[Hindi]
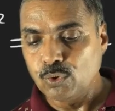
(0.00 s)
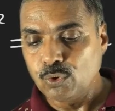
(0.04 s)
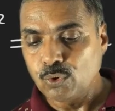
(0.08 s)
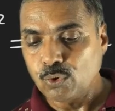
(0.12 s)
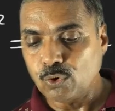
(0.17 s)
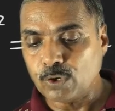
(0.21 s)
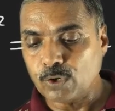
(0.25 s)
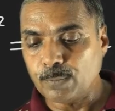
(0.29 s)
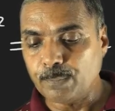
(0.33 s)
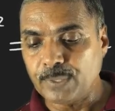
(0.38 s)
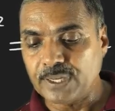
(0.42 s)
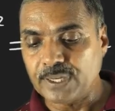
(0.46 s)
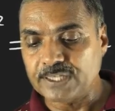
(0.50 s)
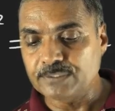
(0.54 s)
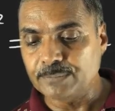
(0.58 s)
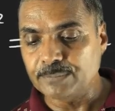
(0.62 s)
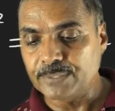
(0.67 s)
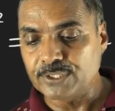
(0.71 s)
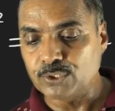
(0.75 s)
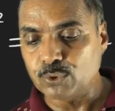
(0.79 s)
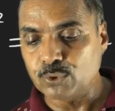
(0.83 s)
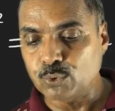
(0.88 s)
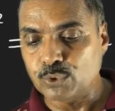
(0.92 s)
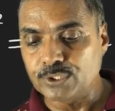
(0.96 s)
और प्लस
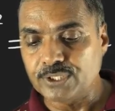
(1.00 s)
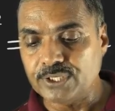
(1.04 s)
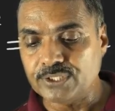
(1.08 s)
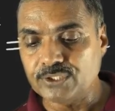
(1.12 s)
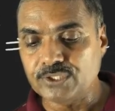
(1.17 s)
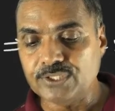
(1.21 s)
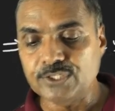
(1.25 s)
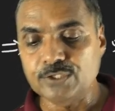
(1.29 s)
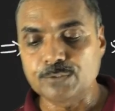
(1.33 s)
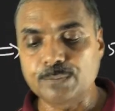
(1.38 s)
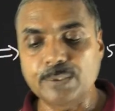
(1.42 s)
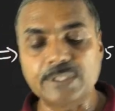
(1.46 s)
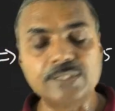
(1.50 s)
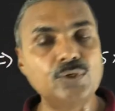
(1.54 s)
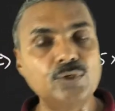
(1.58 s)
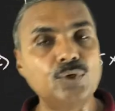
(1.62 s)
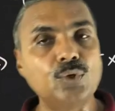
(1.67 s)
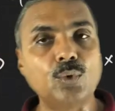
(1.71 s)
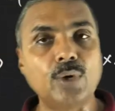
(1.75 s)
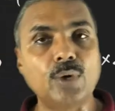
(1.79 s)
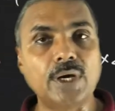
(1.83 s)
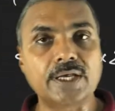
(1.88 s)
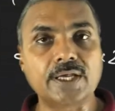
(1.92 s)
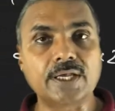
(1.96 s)
में देखो ये सीसफल
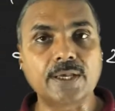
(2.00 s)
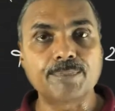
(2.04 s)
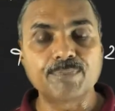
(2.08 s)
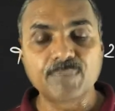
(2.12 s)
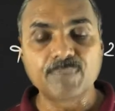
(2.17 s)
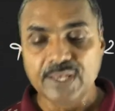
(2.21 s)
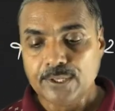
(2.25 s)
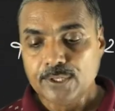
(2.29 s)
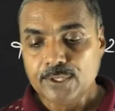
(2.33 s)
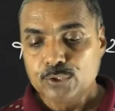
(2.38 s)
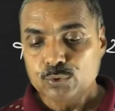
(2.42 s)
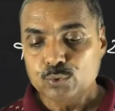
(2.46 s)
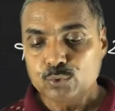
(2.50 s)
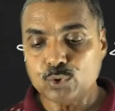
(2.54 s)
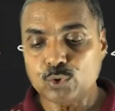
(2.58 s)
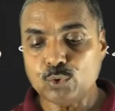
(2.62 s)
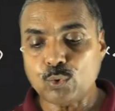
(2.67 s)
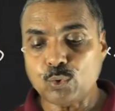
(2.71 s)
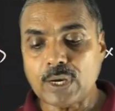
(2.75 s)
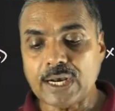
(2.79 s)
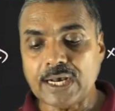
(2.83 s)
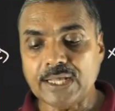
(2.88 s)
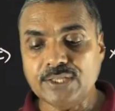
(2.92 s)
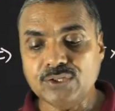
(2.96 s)
जीरो आ गया तो जो
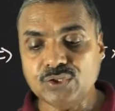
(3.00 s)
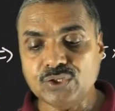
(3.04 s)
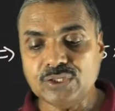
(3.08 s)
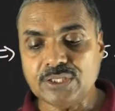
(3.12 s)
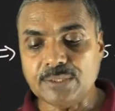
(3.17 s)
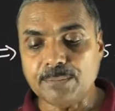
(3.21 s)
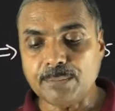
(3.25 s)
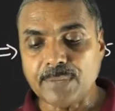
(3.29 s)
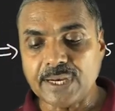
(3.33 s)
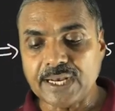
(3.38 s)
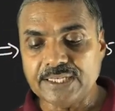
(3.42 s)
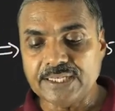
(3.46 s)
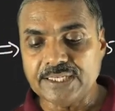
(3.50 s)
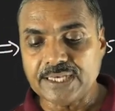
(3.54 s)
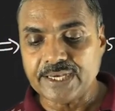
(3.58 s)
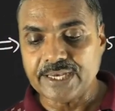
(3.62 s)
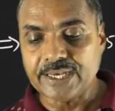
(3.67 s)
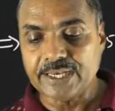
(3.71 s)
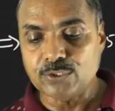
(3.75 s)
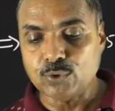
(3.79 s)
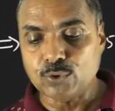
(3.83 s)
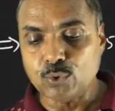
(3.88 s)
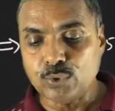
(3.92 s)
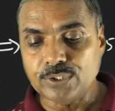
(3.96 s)
अंतिम भाजक
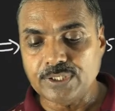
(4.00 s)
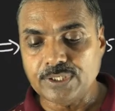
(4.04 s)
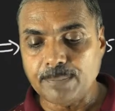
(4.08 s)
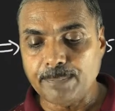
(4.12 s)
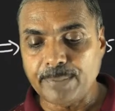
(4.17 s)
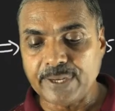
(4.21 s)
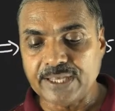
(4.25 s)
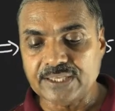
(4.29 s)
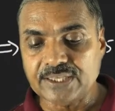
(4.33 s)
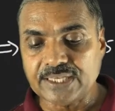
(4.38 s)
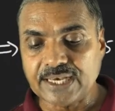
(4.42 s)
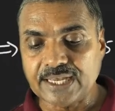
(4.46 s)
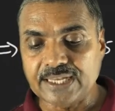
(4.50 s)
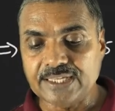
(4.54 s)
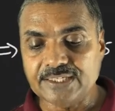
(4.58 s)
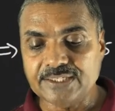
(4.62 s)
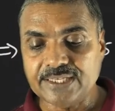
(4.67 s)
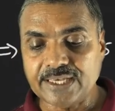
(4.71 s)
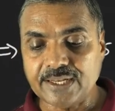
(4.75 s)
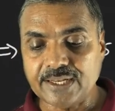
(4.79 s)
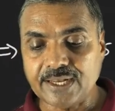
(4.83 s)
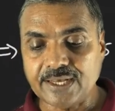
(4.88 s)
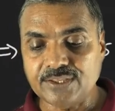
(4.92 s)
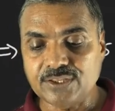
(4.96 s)
है देखो ये पैंतालीस
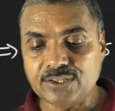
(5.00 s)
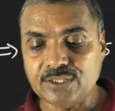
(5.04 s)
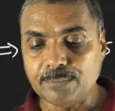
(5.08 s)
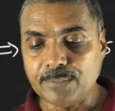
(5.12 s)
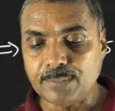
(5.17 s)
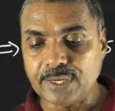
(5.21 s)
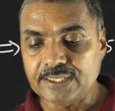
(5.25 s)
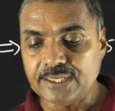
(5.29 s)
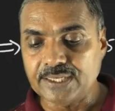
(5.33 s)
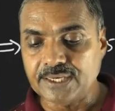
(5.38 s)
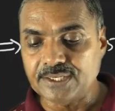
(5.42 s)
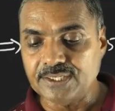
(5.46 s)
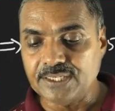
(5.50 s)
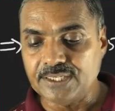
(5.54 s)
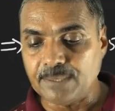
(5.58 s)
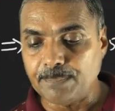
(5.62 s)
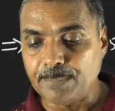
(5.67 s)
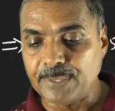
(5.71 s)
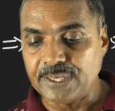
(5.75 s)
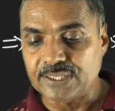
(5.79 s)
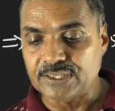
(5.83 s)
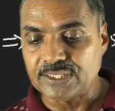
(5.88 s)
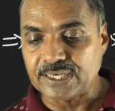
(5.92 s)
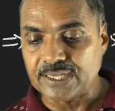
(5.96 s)
है ना अंतिम भाजक ये
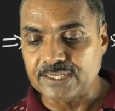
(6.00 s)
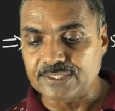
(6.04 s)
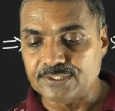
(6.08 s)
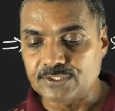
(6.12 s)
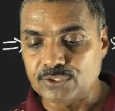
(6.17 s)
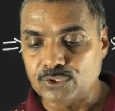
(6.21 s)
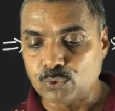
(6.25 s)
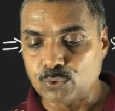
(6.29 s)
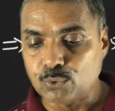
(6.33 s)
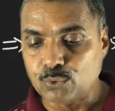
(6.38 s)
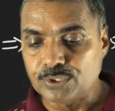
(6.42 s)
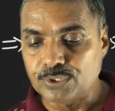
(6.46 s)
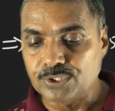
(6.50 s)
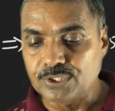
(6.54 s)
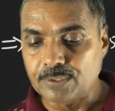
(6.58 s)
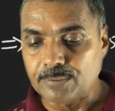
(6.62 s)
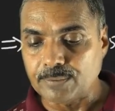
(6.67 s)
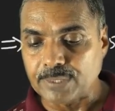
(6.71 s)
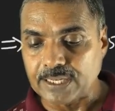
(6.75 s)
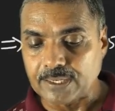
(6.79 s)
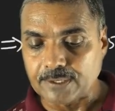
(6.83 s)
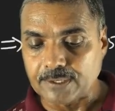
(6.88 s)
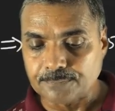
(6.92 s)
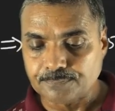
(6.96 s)
पैंतालीस है देखो ये
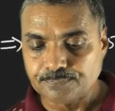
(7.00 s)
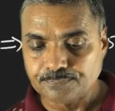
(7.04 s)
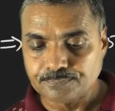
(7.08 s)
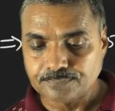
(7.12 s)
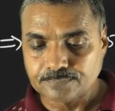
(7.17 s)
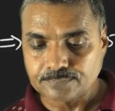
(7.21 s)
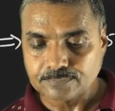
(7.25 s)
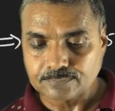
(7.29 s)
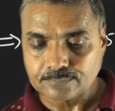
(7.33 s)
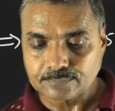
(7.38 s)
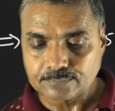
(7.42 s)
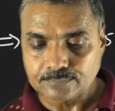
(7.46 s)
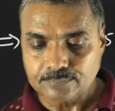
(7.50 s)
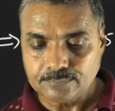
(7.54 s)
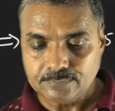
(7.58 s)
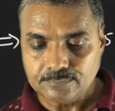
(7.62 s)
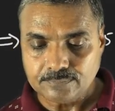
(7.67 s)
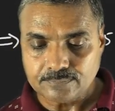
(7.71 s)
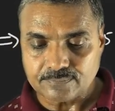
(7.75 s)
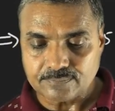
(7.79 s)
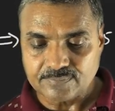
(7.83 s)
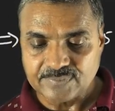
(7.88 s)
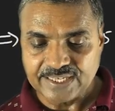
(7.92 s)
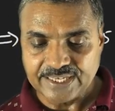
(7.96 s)
वाला
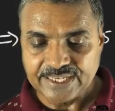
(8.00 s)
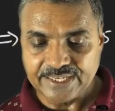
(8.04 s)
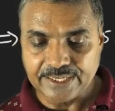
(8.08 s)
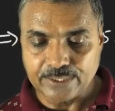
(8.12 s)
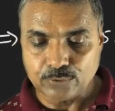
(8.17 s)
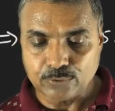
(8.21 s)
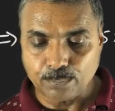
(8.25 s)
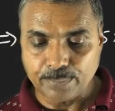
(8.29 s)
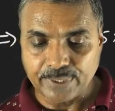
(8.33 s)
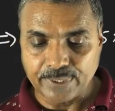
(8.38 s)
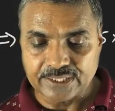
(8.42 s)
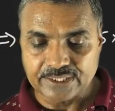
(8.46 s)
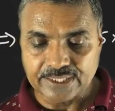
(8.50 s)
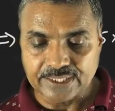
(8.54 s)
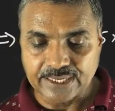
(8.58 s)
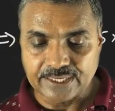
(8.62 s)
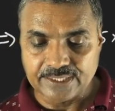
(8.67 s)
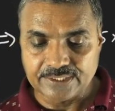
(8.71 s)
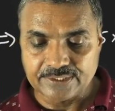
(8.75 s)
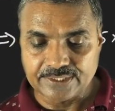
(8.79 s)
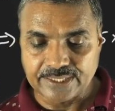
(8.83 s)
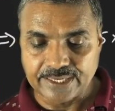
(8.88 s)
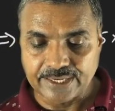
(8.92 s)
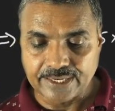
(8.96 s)
ये जो
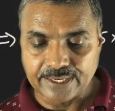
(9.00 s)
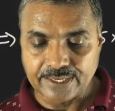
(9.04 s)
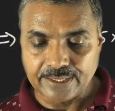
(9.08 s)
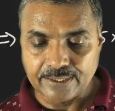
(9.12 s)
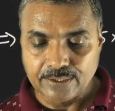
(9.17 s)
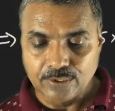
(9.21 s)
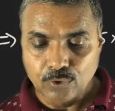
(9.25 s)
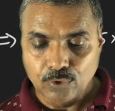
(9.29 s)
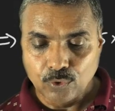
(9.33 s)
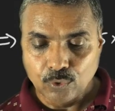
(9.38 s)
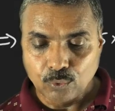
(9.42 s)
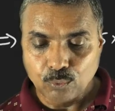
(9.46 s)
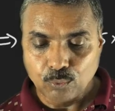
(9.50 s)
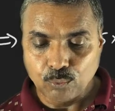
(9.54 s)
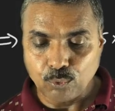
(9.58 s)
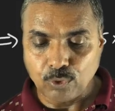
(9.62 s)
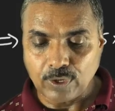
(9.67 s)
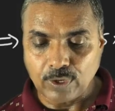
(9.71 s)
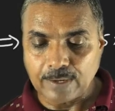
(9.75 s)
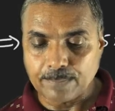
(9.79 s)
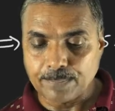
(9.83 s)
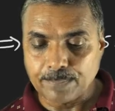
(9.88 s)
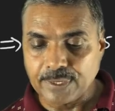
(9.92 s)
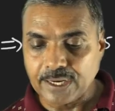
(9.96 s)
पैंतालीस है वो
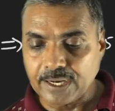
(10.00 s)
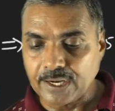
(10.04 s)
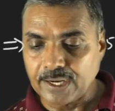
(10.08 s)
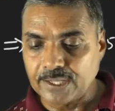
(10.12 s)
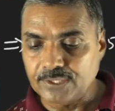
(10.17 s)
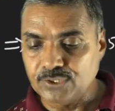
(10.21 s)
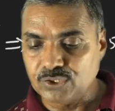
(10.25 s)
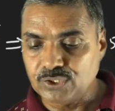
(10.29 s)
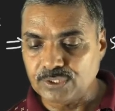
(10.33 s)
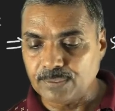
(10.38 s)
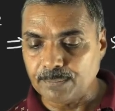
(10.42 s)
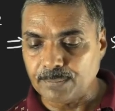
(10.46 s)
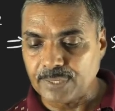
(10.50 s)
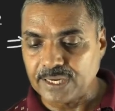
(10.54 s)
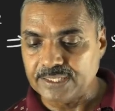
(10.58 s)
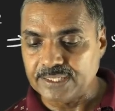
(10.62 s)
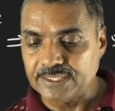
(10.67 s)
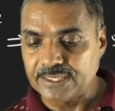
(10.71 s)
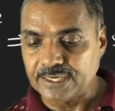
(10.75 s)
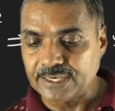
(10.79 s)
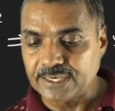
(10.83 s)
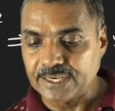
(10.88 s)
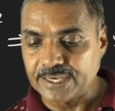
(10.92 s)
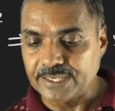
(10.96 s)
आपका अंतिम
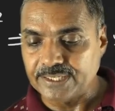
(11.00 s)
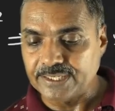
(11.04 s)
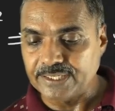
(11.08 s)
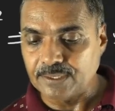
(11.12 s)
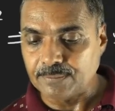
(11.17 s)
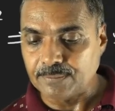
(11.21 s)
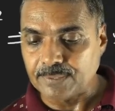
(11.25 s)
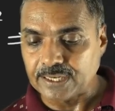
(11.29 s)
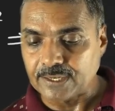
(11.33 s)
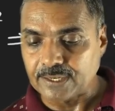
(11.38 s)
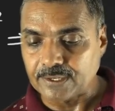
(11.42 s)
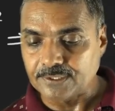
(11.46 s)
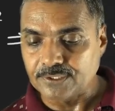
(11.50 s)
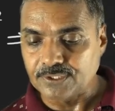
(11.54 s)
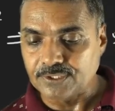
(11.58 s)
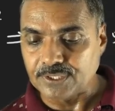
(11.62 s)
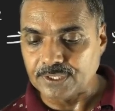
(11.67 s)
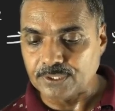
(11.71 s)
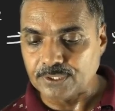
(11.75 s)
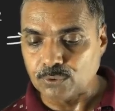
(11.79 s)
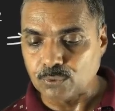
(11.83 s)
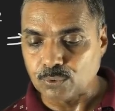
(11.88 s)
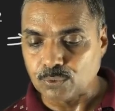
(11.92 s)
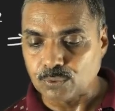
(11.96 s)
भाजक है ये वाला ये
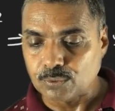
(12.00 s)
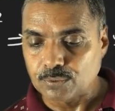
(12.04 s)
देखो